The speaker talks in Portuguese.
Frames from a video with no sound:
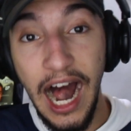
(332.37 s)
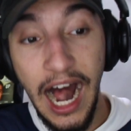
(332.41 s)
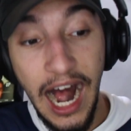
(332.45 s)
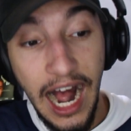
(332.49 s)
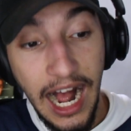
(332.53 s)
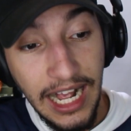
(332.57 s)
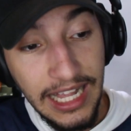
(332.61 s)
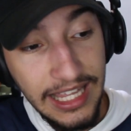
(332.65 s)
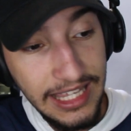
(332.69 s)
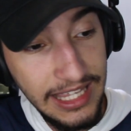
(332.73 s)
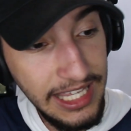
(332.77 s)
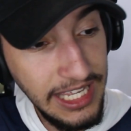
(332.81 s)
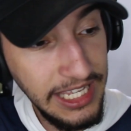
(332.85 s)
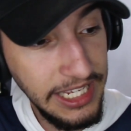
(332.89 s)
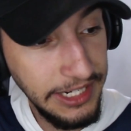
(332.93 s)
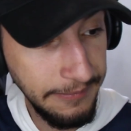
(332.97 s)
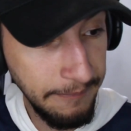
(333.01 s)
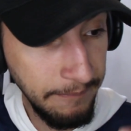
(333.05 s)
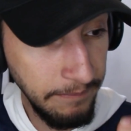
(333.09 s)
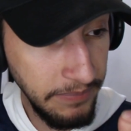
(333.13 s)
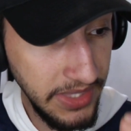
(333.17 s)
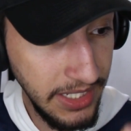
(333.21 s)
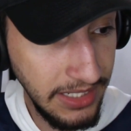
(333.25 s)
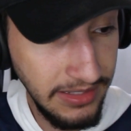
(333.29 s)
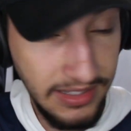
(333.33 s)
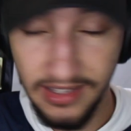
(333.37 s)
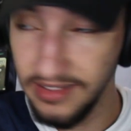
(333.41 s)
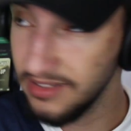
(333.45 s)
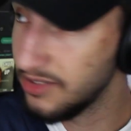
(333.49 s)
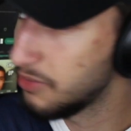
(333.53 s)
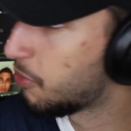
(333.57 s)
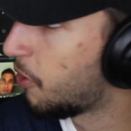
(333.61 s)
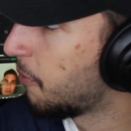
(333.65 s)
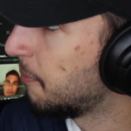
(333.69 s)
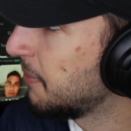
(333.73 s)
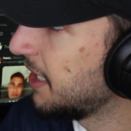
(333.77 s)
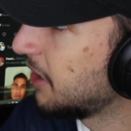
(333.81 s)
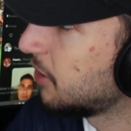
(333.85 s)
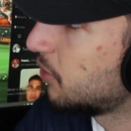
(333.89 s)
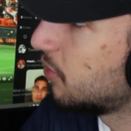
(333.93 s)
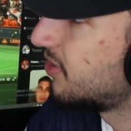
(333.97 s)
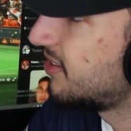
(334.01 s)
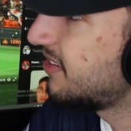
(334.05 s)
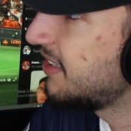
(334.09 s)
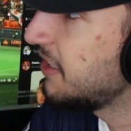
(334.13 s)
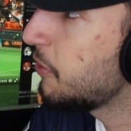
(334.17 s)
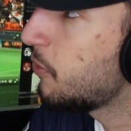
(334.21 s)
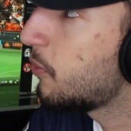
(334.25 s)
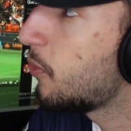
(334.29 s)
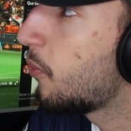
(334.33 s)
Aqui, nesse momento,
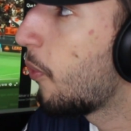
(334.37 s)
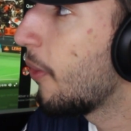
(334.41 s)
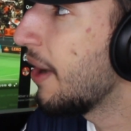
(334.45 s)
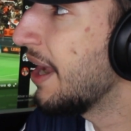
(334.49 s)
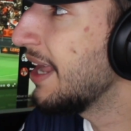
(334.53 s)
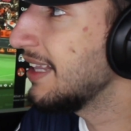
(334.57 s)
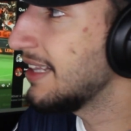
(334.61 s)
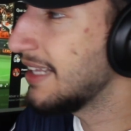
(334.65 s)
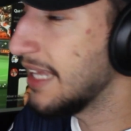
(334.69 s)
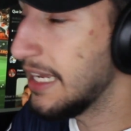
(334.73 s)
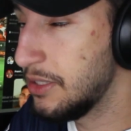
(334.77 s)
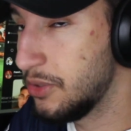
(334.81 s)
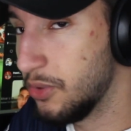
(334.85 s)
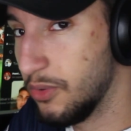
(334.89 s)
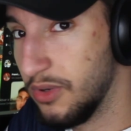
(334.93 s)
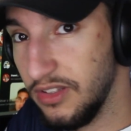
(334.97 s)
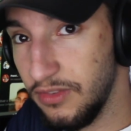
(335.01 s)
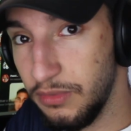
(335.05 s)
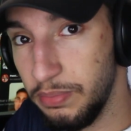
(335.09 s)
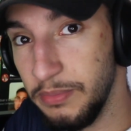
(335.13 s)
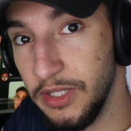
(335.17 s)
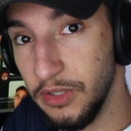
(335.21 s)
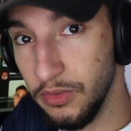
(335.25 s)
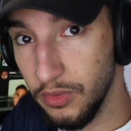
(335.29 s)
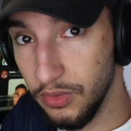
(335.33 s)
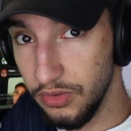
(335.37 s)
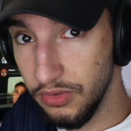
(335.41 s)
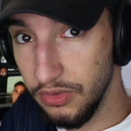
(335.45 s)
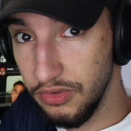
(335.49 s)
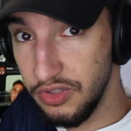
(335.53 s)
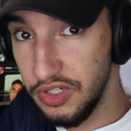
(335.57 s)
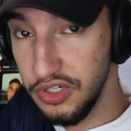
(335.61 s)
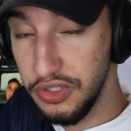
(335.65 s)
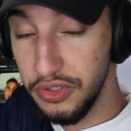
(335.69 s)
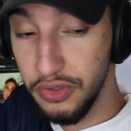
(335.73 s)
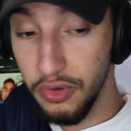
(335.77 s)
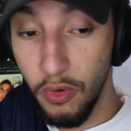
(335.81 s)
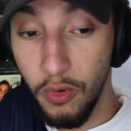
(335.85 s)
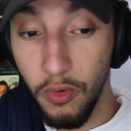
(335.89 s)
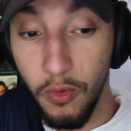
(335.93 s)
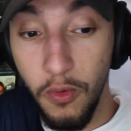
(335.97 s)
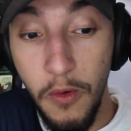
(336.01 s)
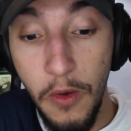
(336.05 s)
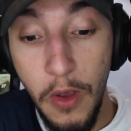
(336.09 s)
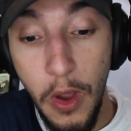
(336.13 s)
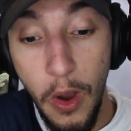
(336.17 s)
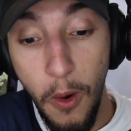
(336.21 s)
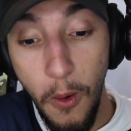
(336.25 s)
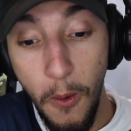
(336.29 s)
52 minutos de jogo,